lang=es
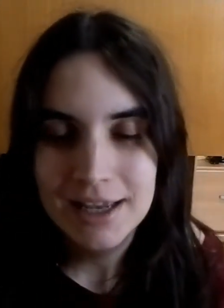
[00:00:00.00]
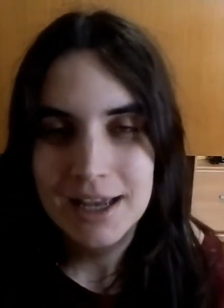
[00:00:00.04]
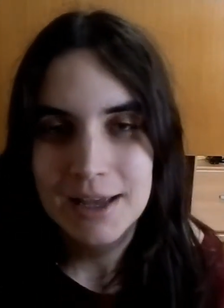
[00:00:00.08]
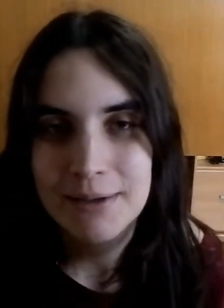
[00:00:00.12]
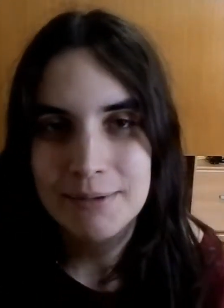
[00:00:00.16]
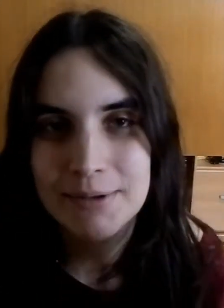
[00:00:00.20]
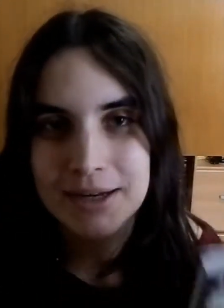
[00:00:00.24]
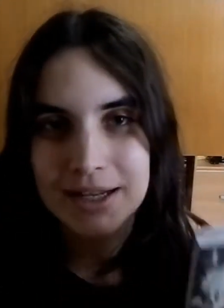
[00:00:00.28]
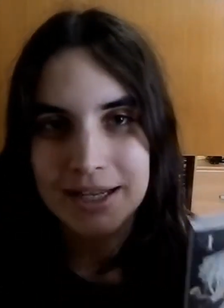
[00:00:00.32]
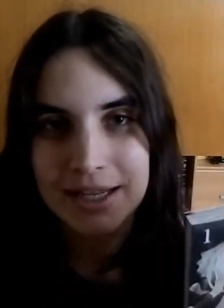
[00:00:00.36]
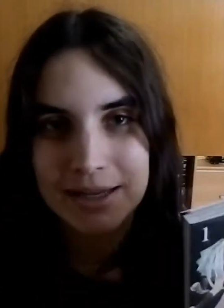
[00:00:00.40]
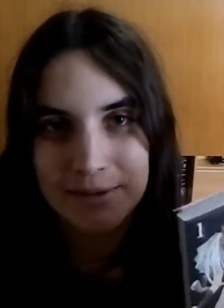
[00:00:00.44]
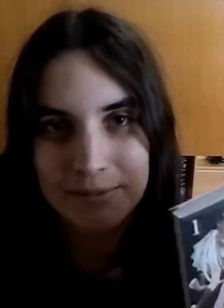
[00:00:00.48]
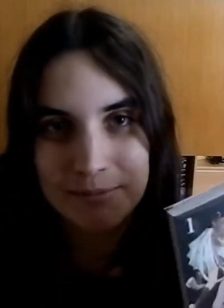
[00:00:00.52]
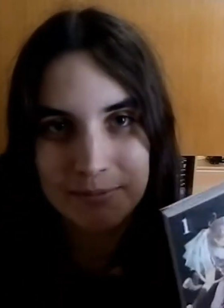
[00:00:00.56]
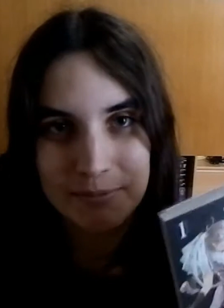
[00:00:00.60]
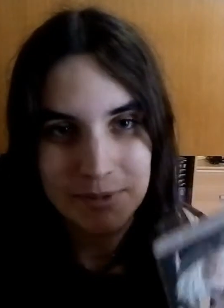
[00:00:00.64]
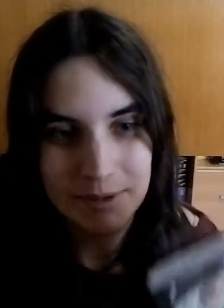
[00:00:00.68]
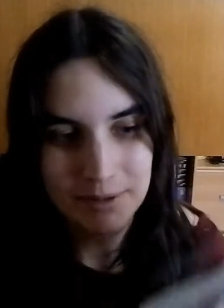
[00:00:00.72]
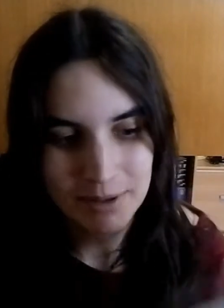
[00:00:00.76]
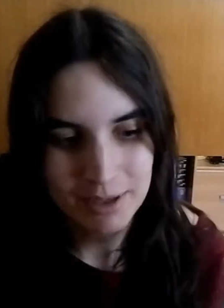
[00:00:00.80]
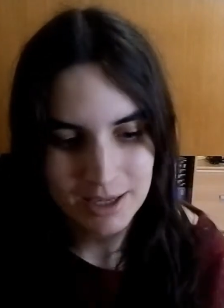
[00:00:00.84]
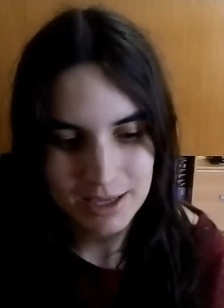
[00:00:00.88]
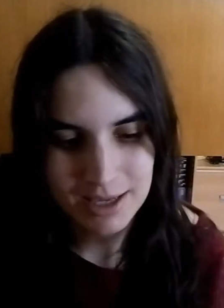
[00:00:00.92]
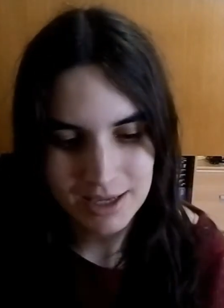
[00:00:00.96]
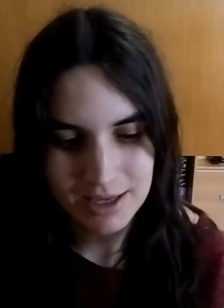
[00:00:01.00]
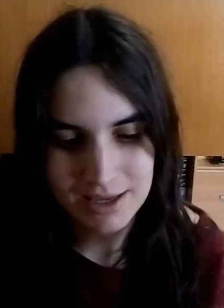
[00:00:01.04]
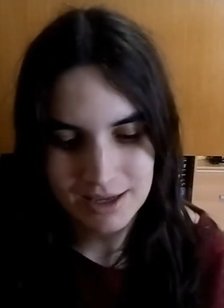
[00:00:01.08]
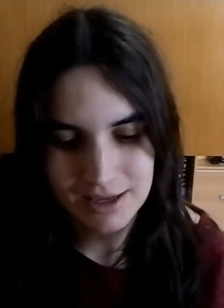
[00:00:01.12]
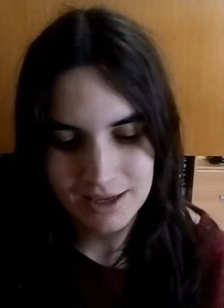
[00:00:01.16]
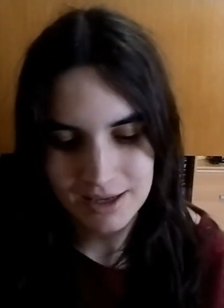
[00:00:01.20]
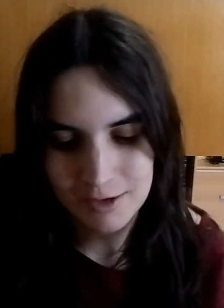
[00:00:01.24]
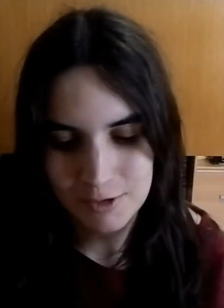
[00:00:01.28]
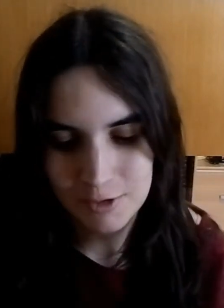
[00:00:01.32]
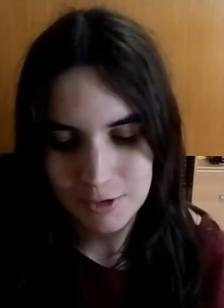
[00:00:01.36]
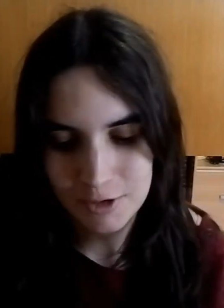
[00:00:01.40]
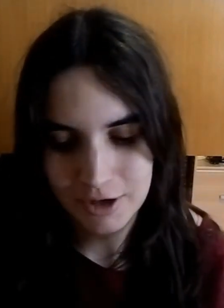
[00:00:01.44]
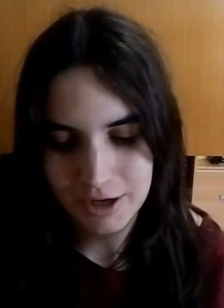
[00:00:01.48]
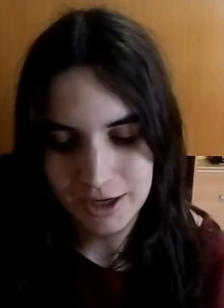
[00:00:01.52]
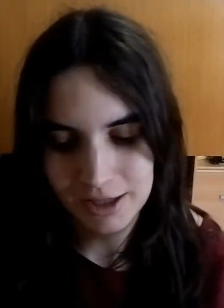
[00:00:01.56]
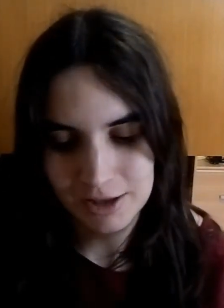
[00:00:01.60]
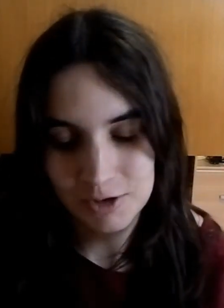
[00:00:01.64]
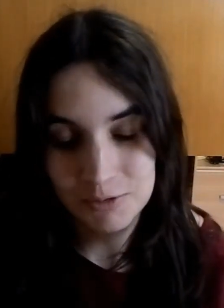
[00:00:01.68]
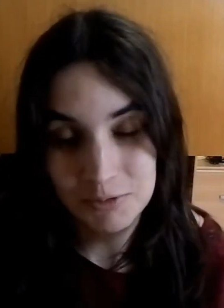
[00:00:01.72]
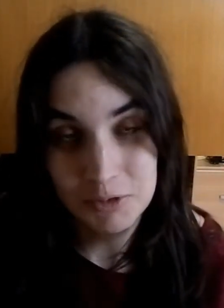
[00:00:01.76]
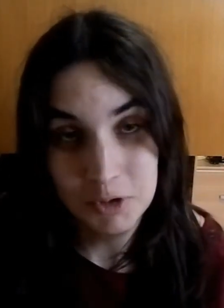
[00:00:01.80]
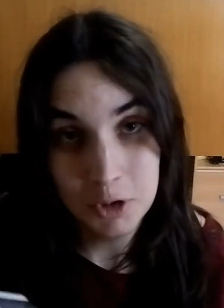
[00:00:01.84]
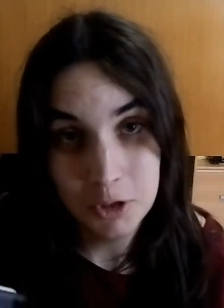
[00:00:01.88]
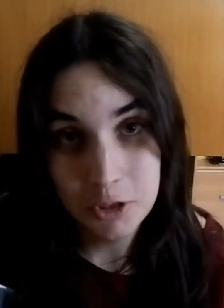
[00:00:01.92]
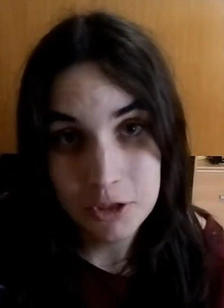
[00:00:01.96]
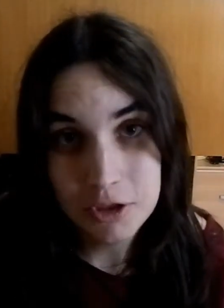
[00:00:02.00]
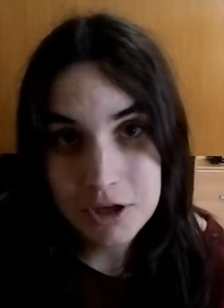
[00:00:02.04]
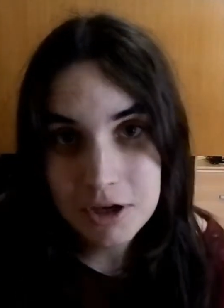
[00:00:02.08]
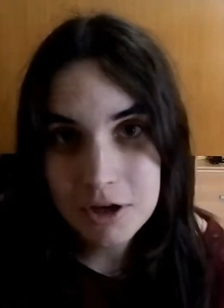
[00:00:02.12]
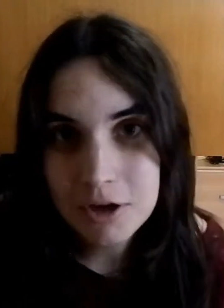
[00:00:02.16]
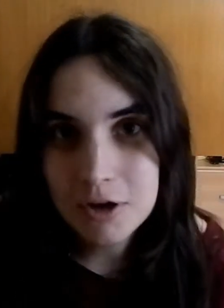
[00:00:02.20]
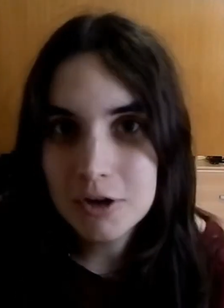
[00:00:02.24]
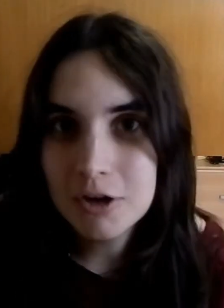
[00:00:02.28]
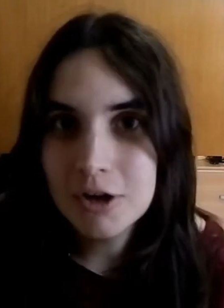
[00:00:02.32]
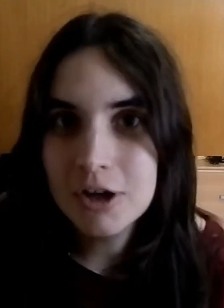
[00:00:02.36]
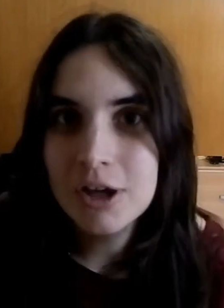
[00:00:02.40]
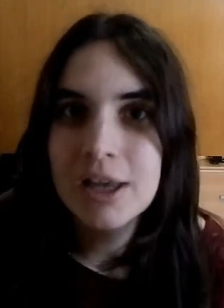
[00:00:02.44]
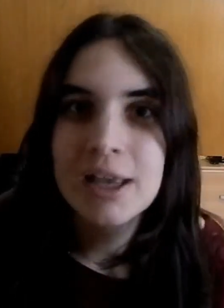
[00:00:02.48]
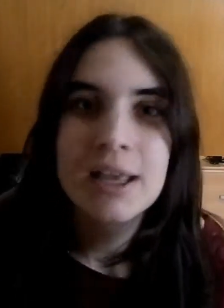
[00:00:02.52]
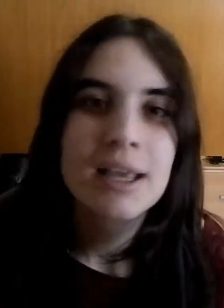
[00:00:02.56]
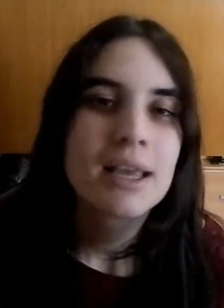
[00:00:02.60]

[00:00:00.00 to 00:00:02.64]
a ver que, coja el número 5